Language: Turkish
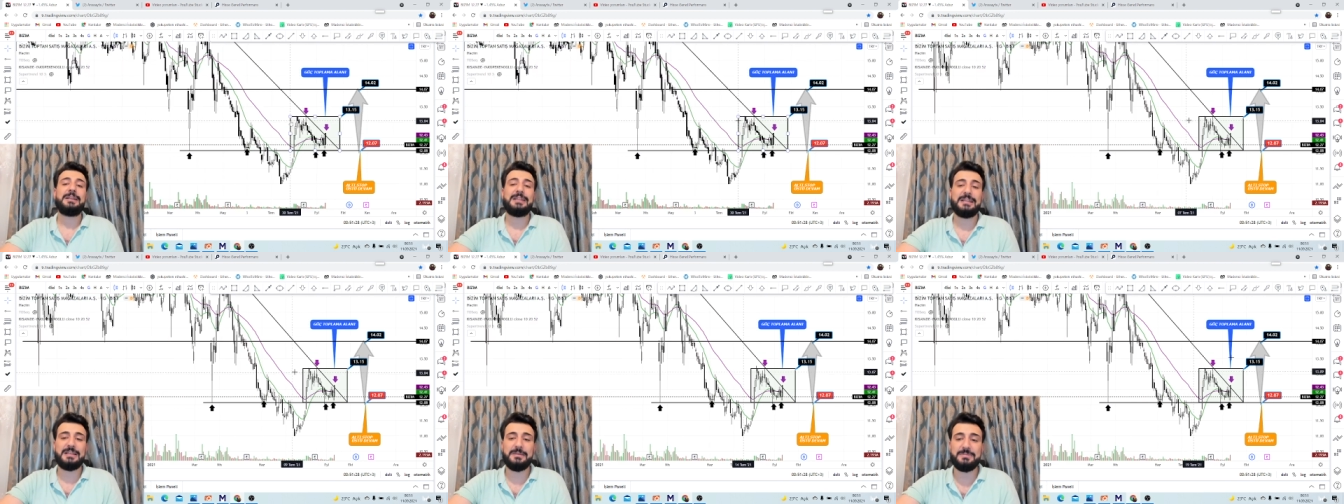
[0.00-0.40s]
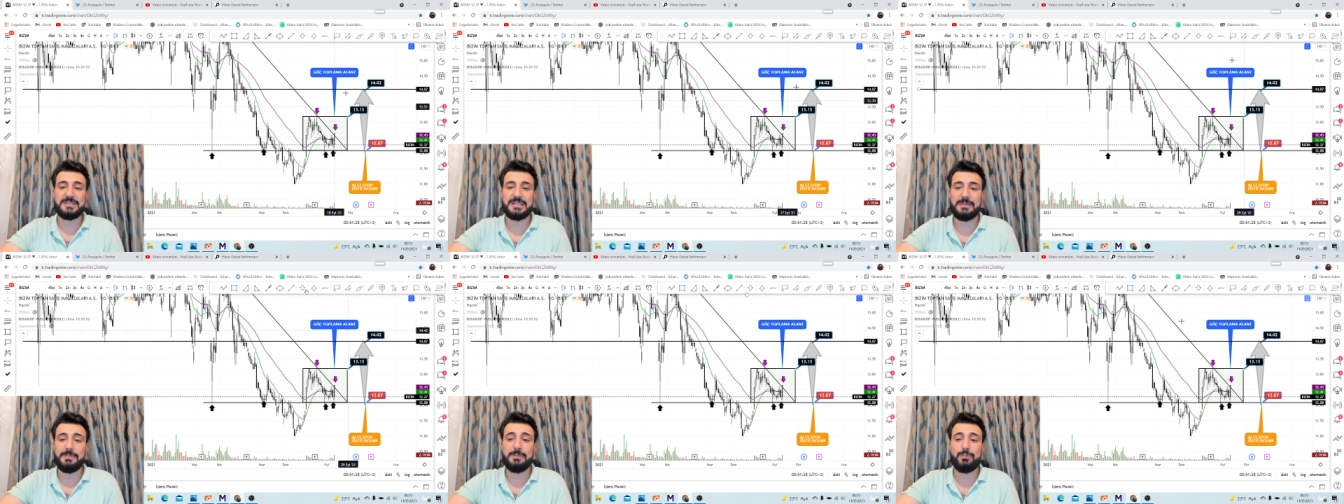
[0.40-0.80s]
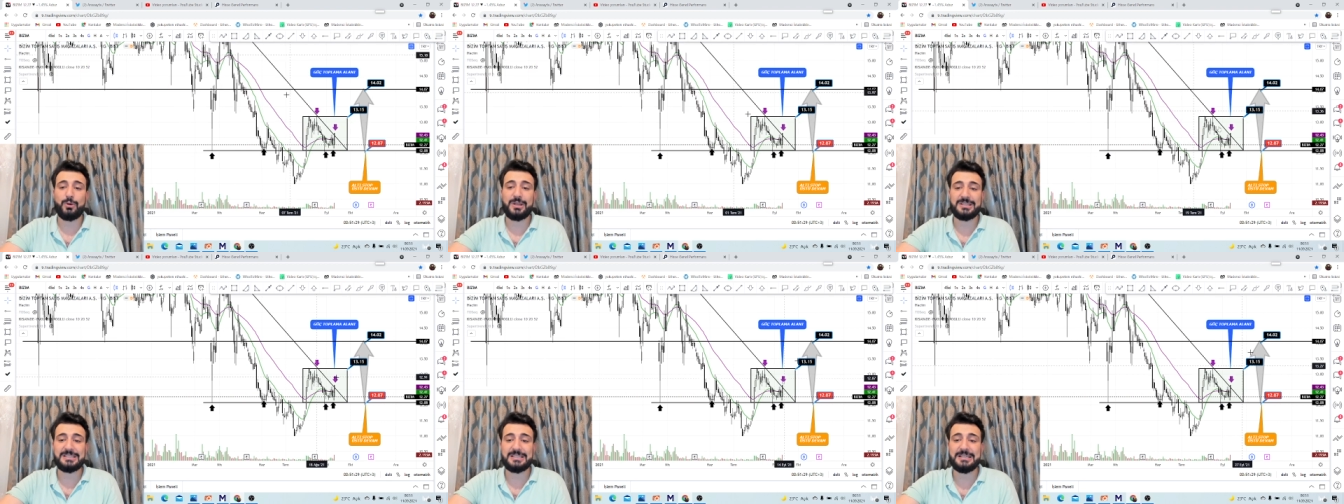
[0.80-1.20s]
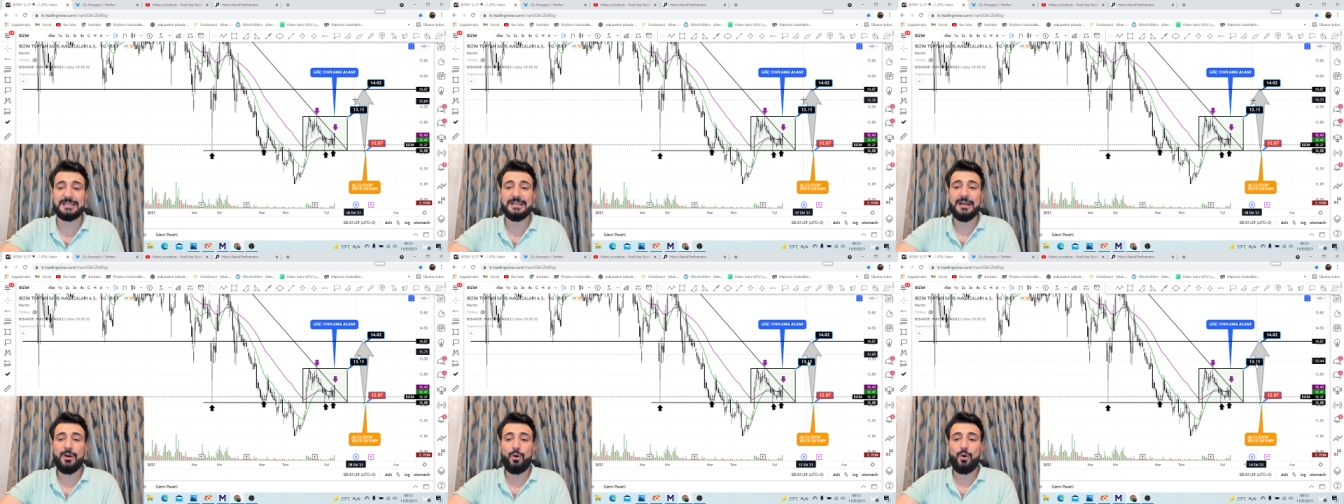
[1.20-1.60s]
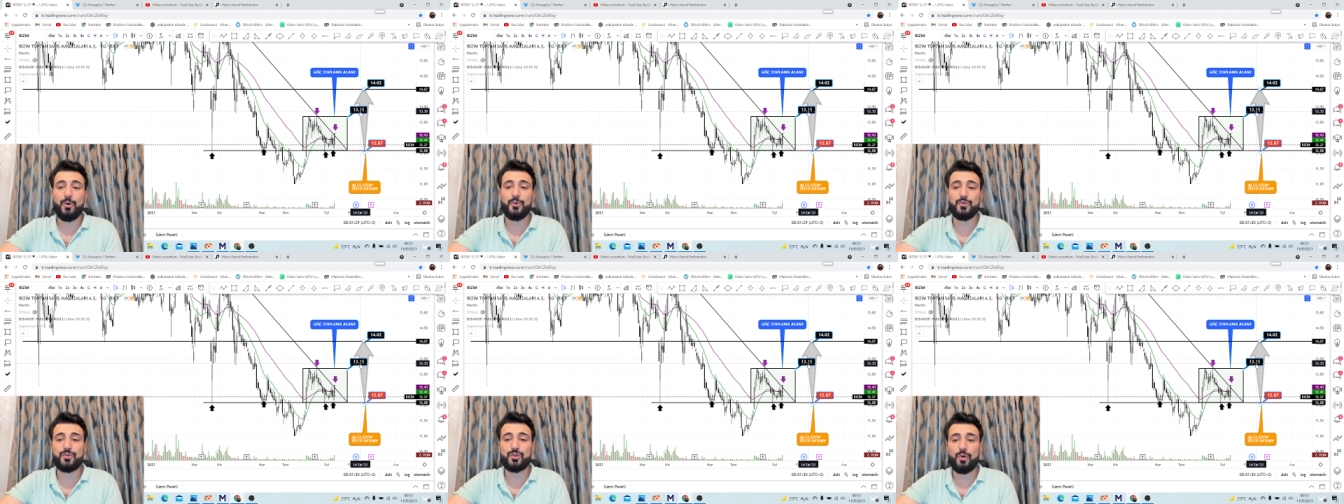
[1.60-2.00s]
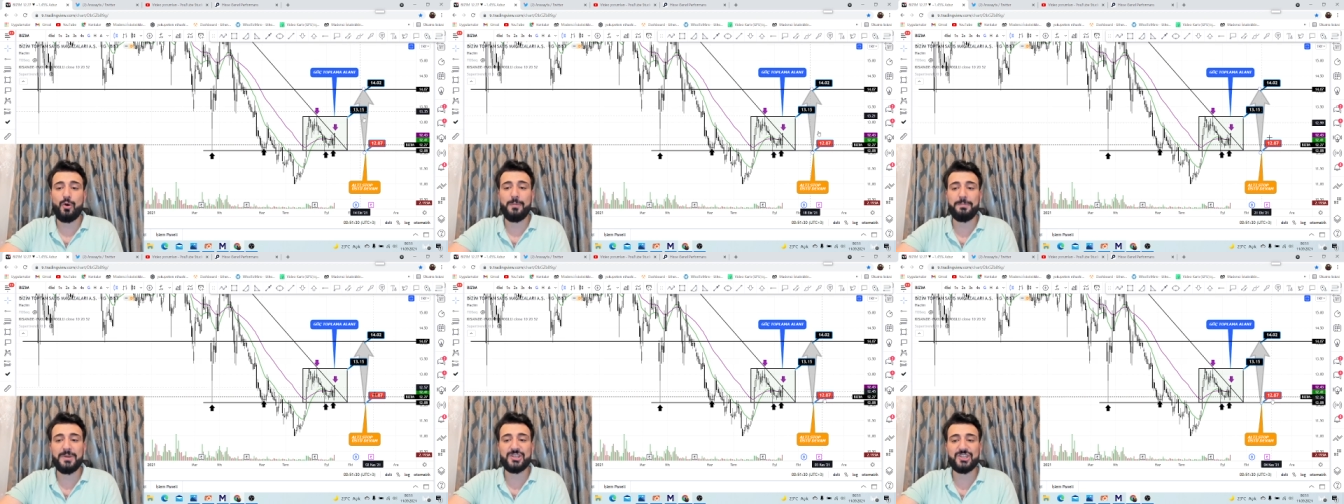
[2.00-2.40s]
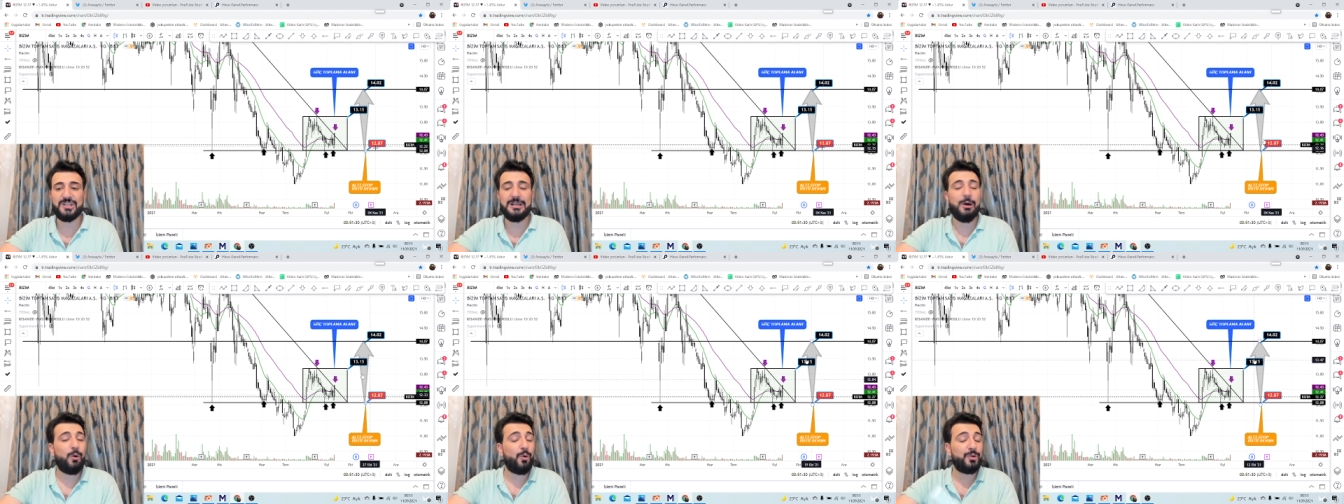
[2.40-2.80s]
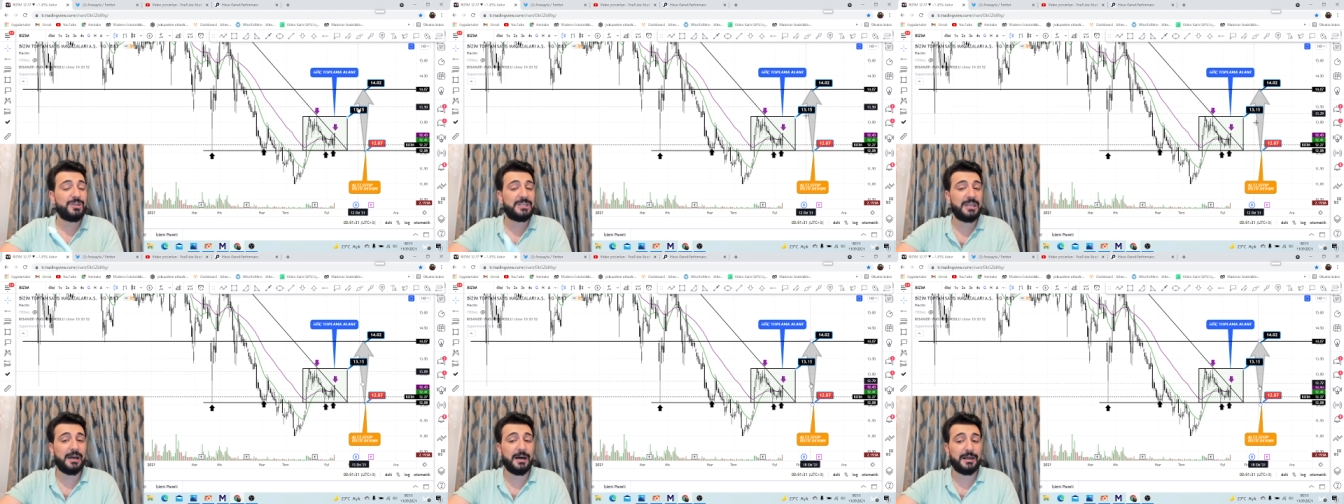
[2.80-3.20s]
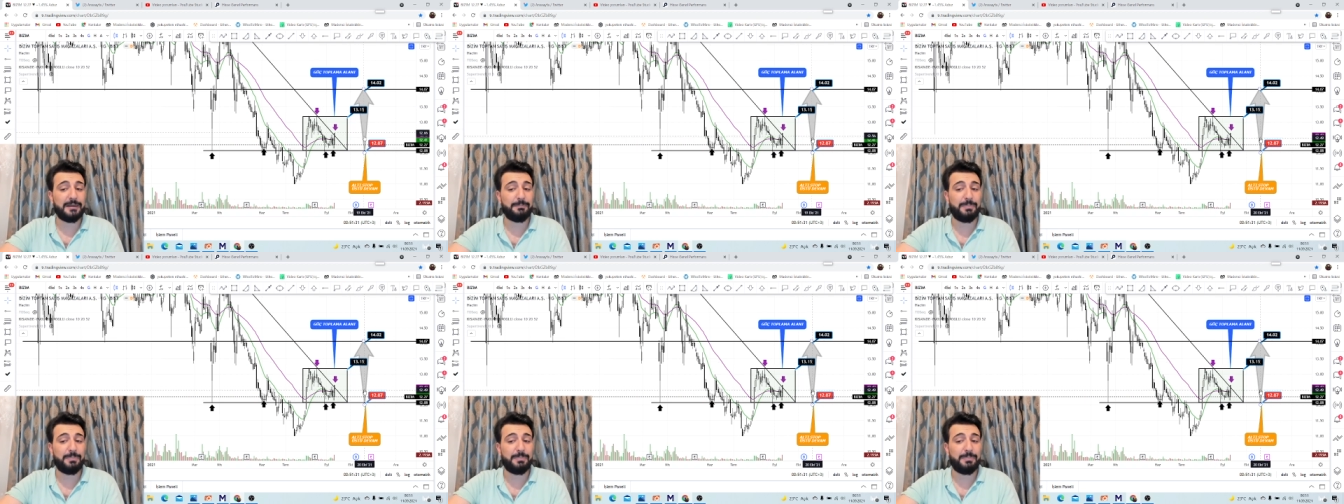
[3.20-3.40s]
Dediğimiz gibi burası 13-15 ile 12